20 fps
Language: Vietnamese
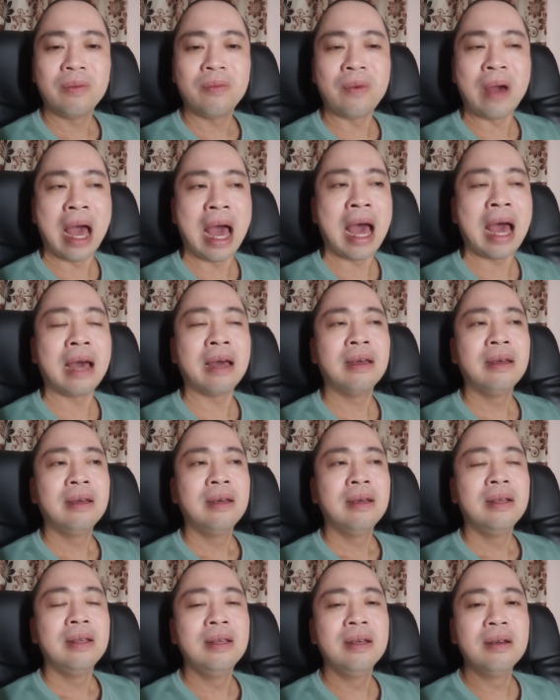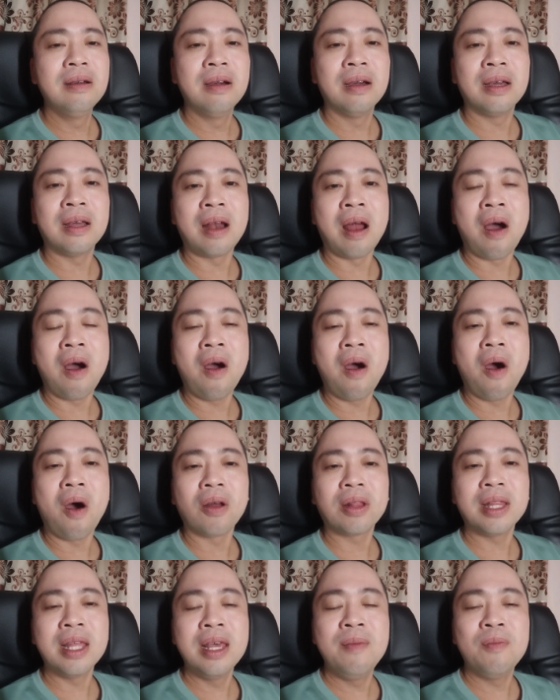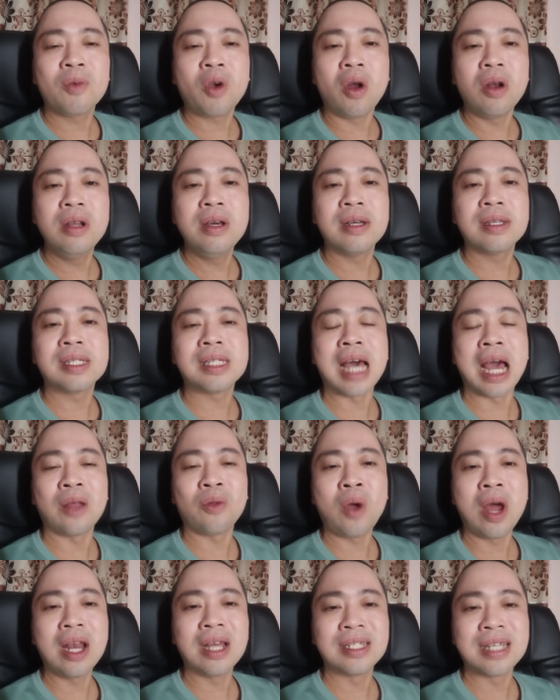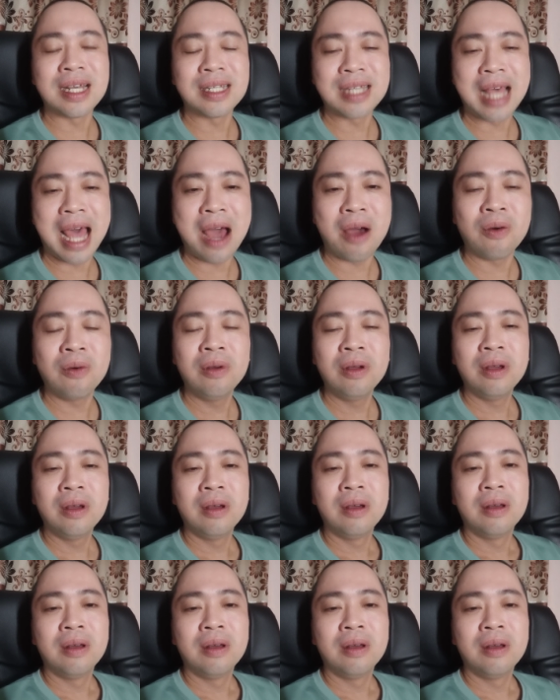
và những người đó họ tìm con đường giải thoát là ra sao